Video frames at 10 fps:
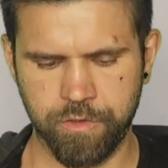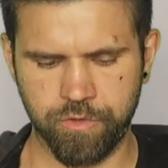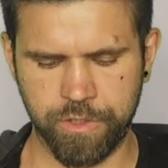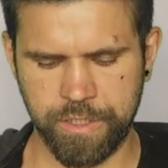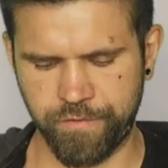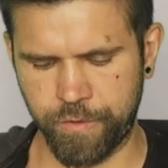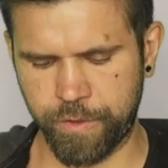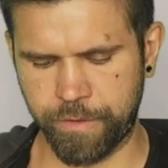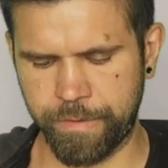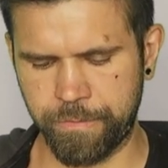Donc il a
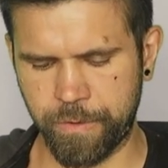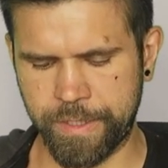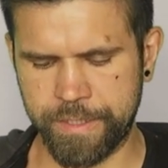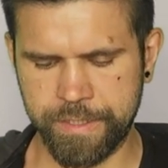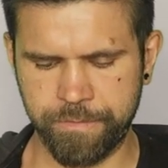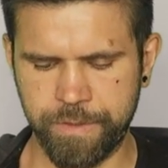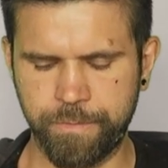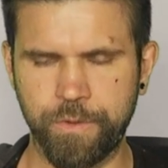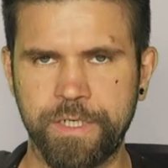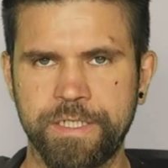fallu quand même gratter un petit
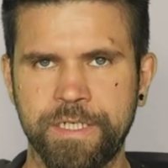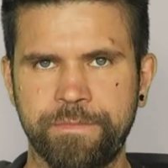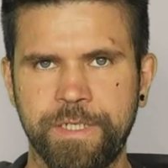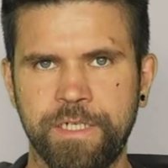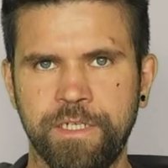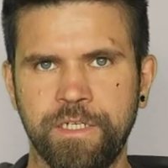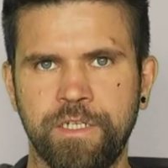peu à la Dremel